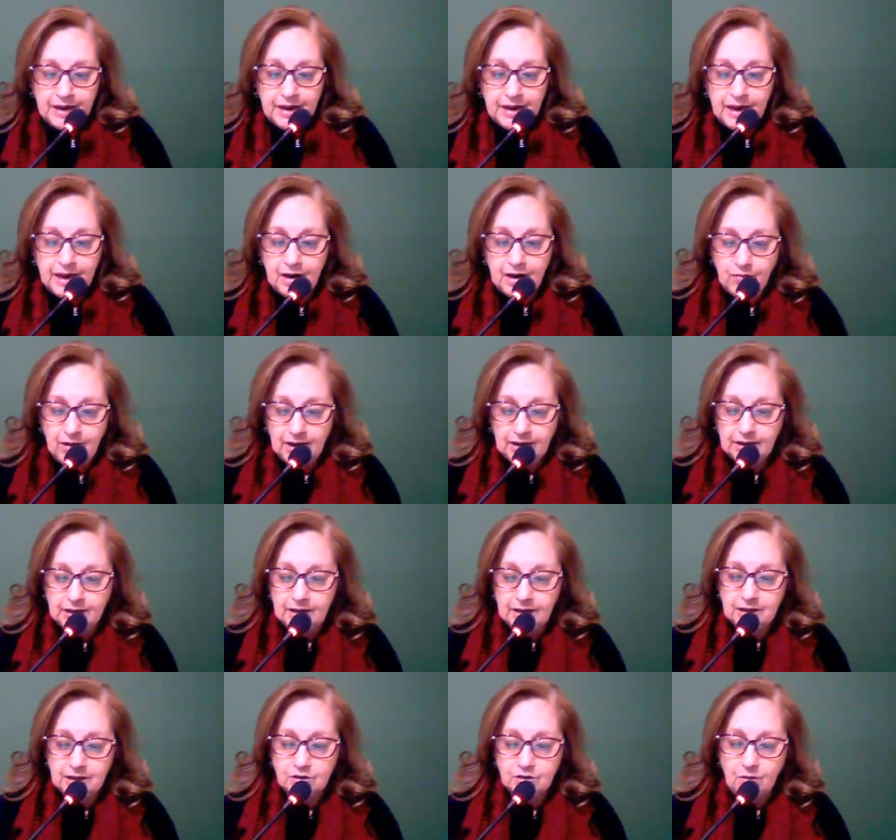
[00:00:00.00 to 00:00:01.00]
Eu
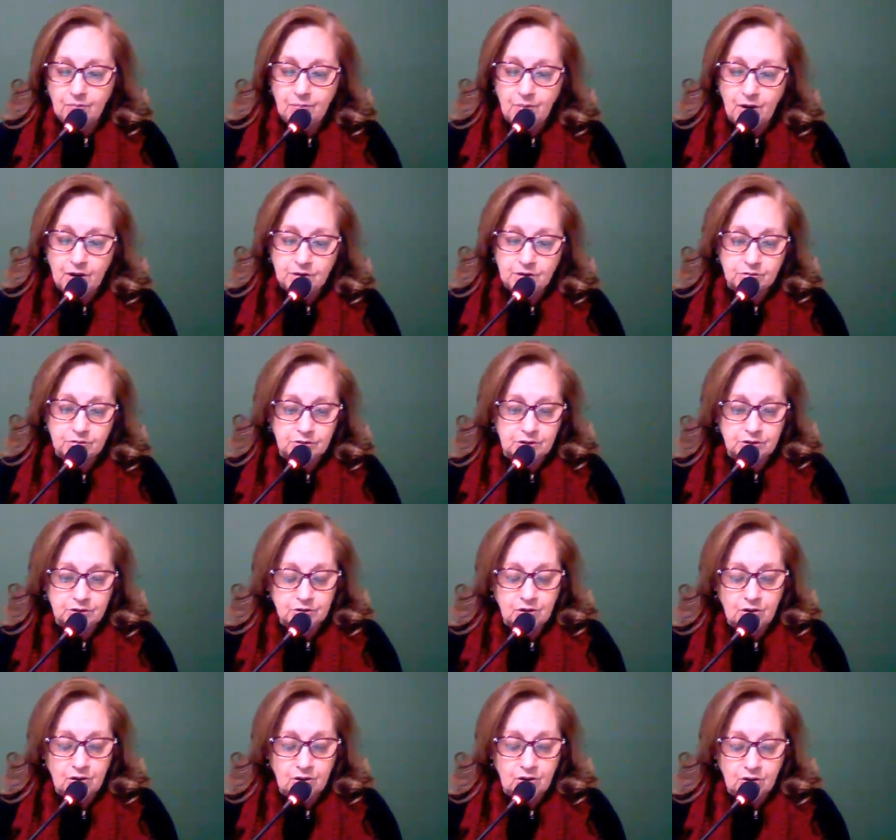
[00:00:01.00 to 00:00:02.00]
aqui só posso e
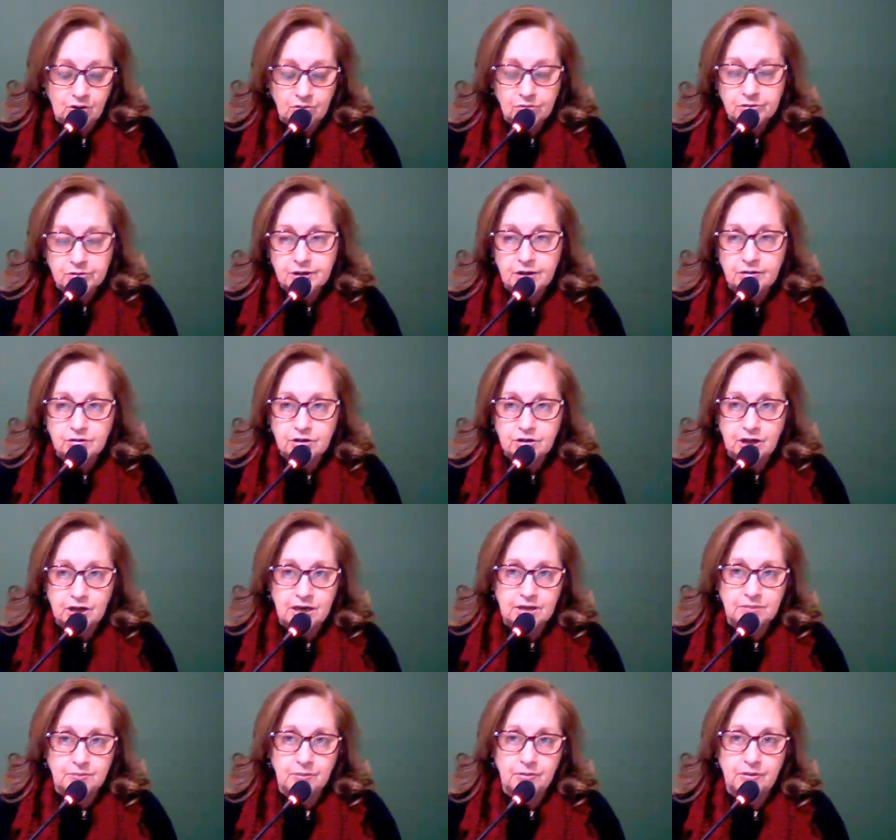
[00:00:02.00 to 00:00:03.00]
só consigo te
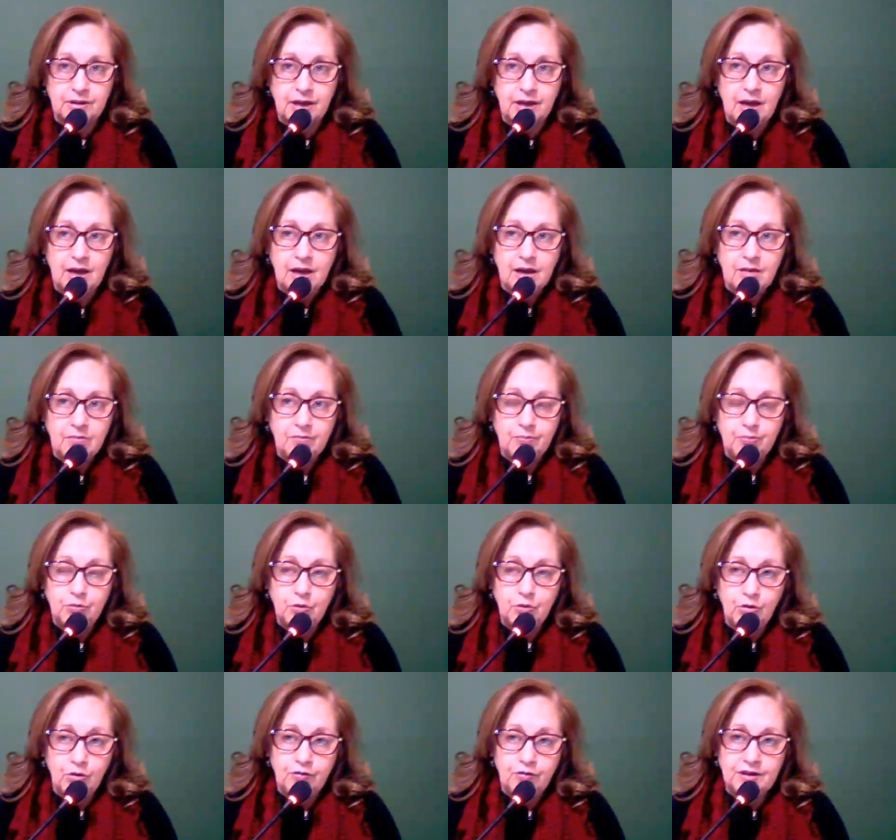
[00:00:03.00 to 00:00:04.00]
responder
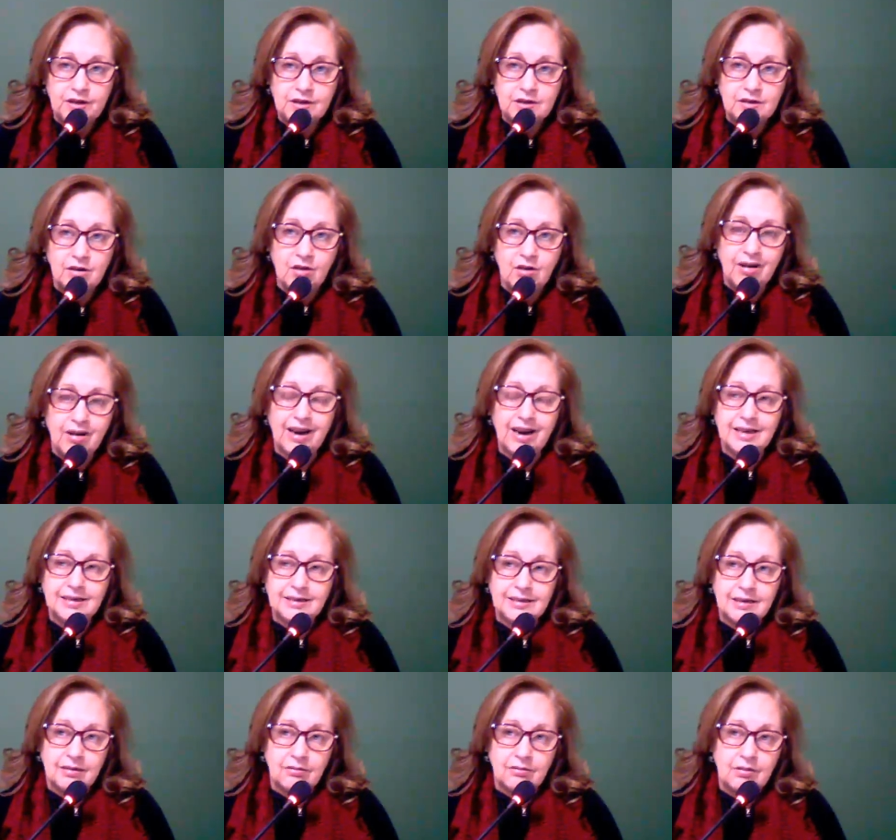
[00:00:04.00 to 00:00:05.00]
dúvidas com
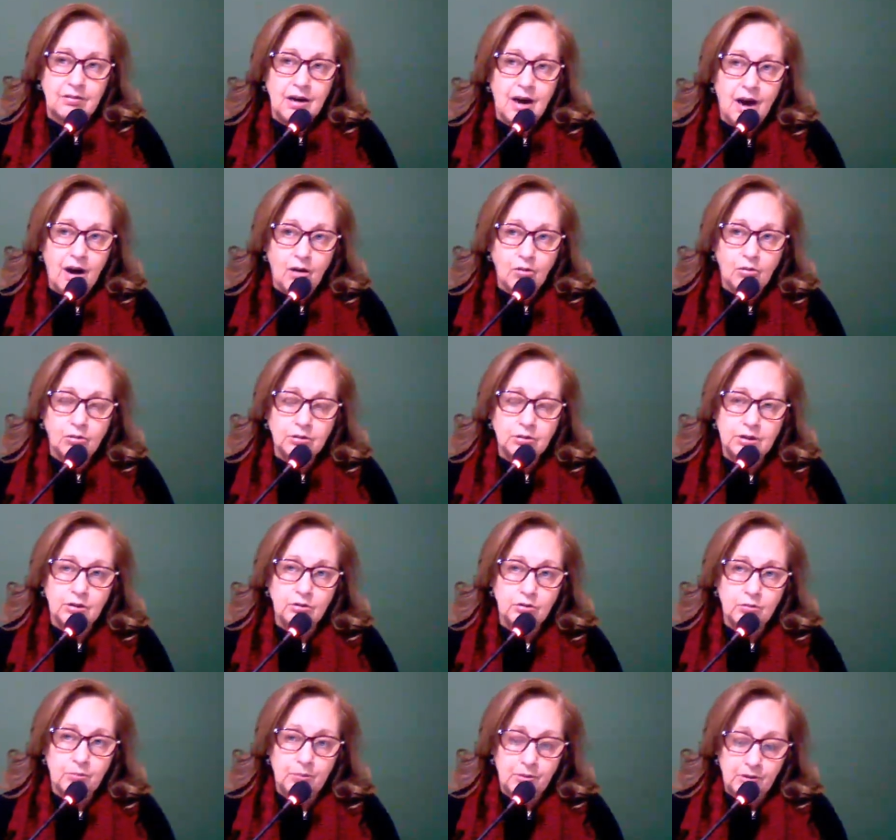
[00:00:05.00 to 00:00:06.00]
relação ao
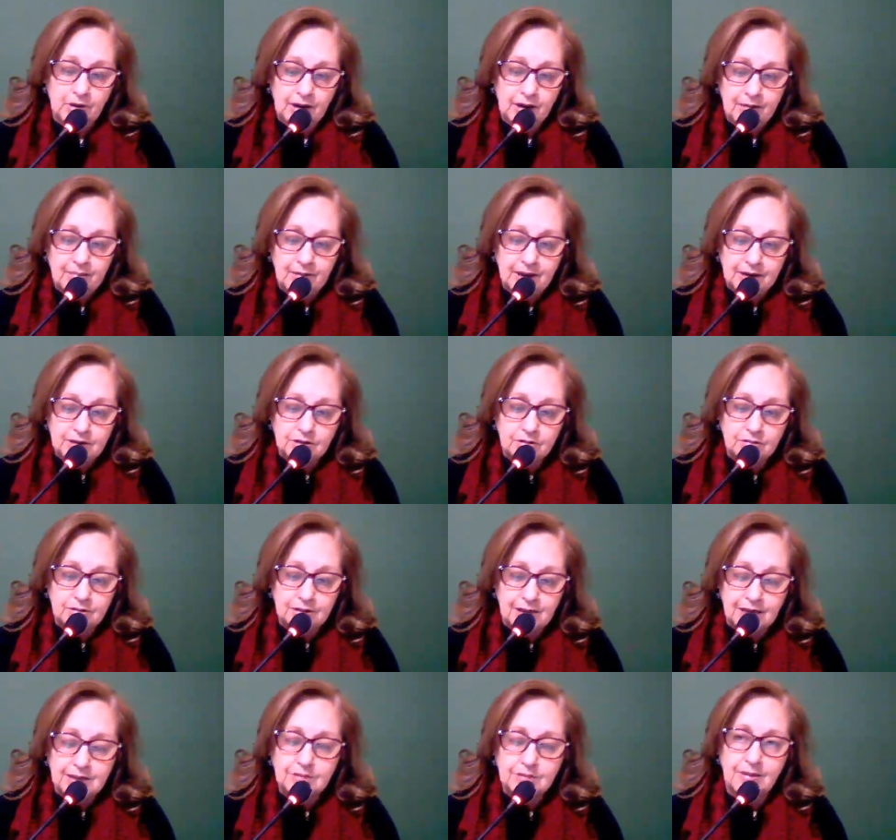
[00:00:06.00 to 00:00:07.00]
conteúdo programático
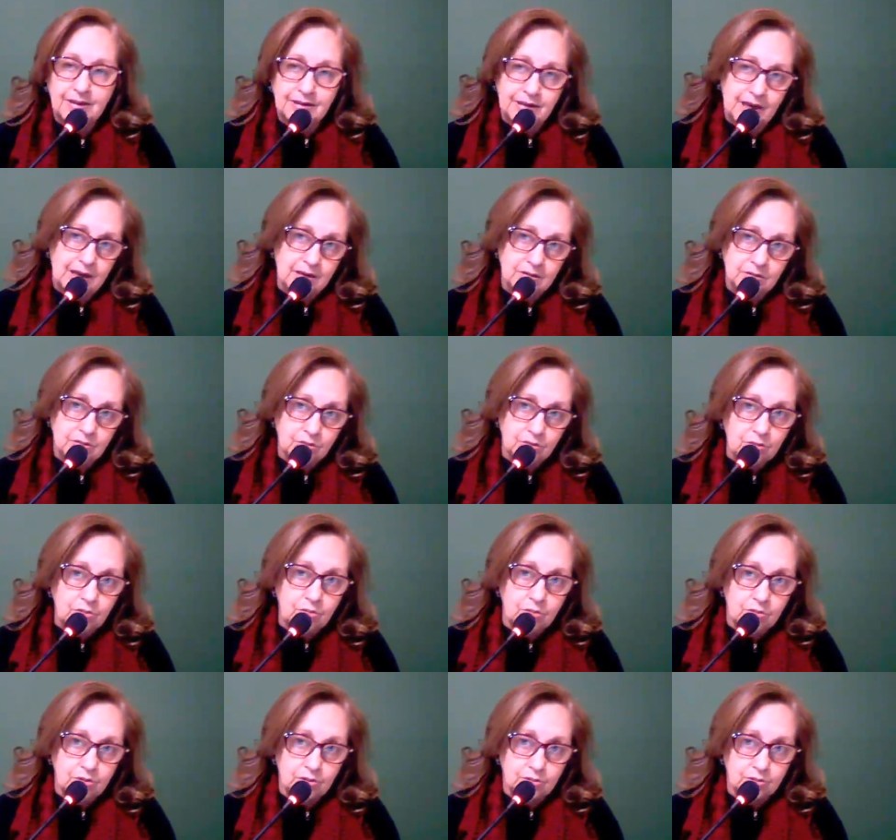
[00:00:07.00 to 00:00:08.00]
das matérias do
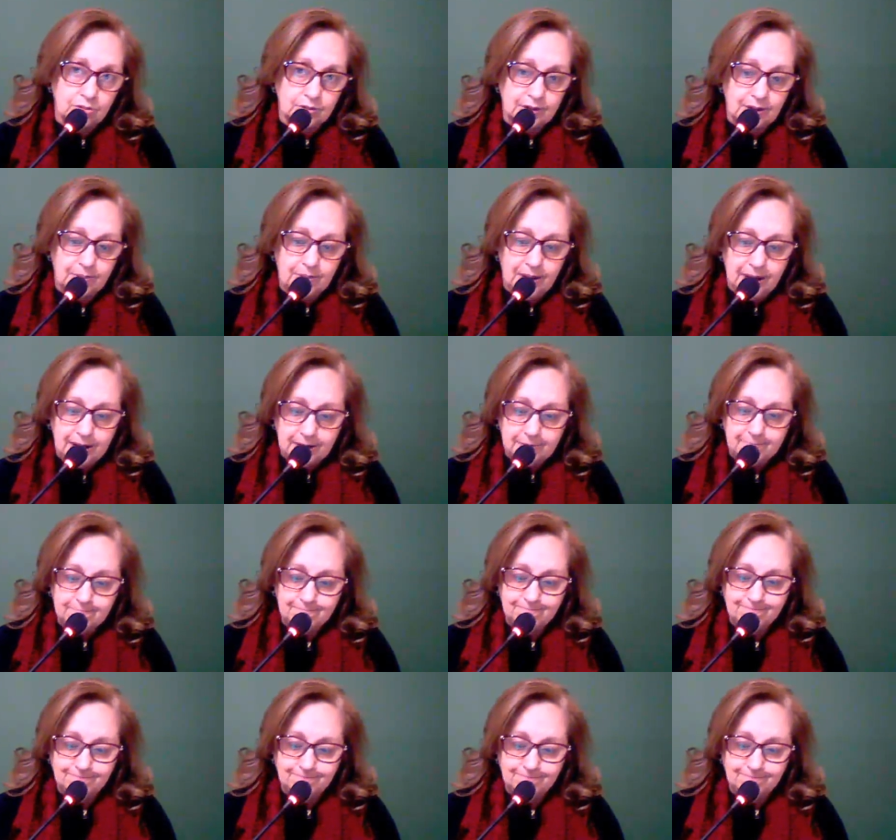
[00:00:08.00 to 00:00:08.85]
curso, tá bem?